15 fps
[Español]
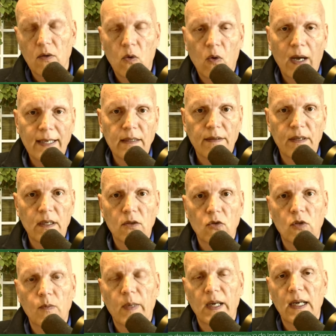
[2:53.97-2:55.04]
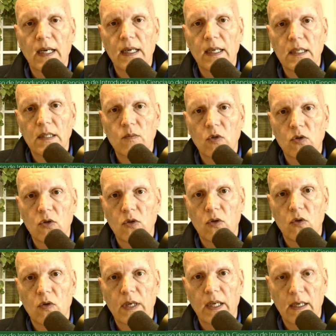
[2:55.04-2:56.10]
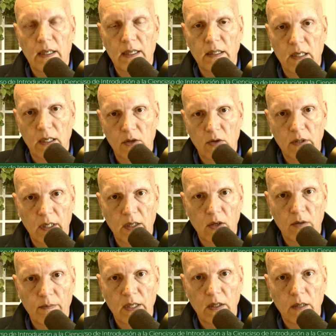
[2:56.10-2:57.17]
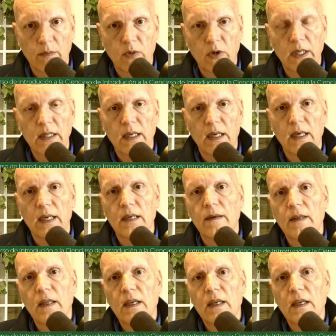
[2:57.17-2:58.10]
o hay ciertos paralelismos con el descrito anteriormente por Enderling,